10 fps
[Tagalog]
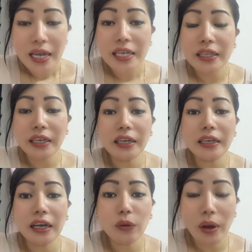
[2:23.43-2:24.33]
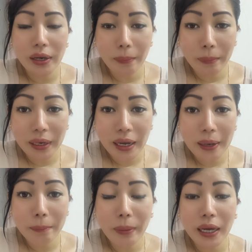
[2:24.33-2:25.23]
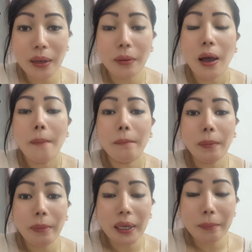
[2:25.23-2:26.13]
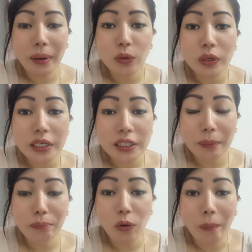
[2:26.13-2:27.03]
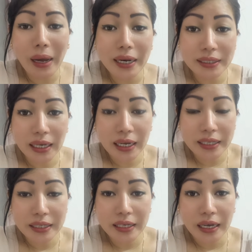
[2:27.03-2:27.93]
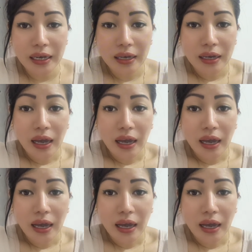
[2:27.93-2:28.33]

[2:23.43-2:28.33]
Hindi yan gagawa ng paraan para mapaiba yung isip mo para sa Kanya.